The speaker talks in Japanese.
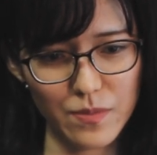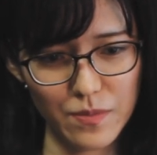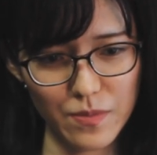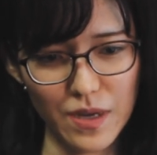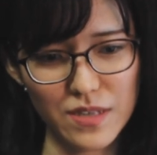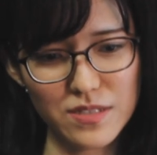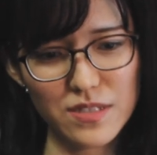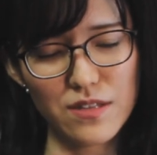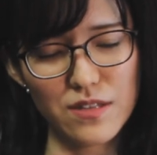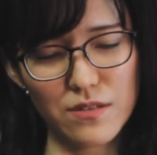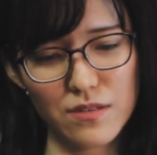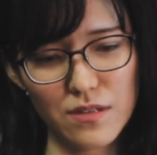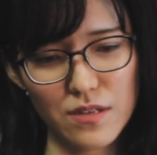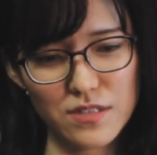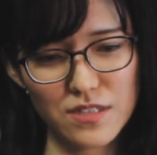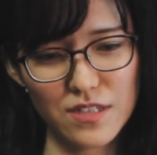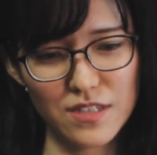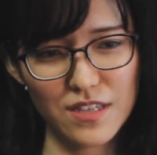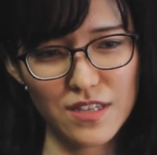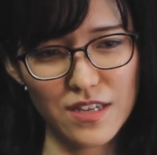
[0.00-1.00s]
パーセントな
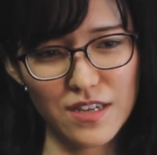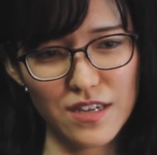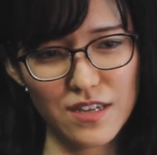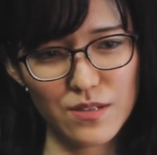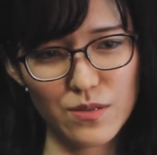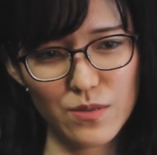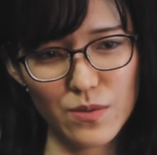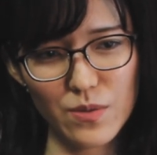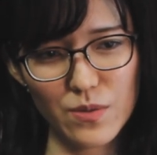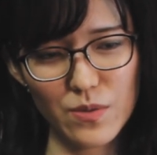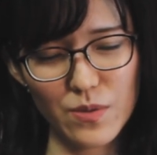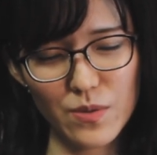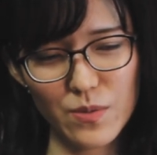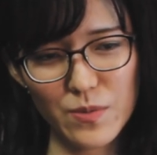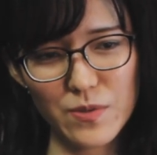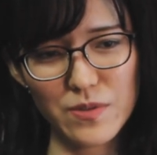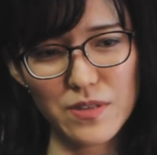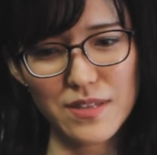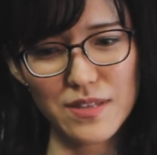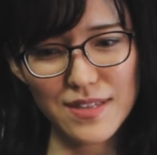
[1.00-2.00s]
んじゃないかと
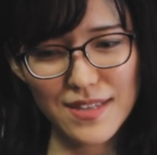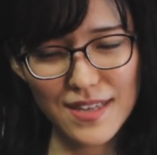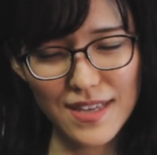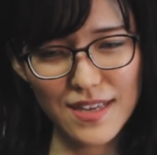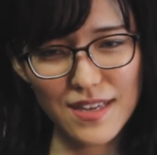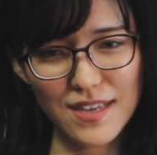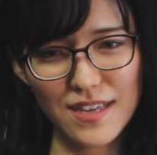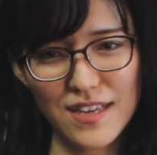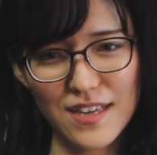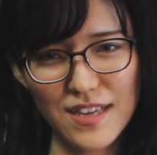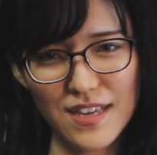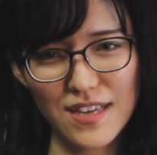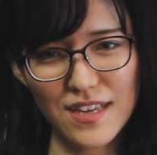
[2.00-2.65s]
思って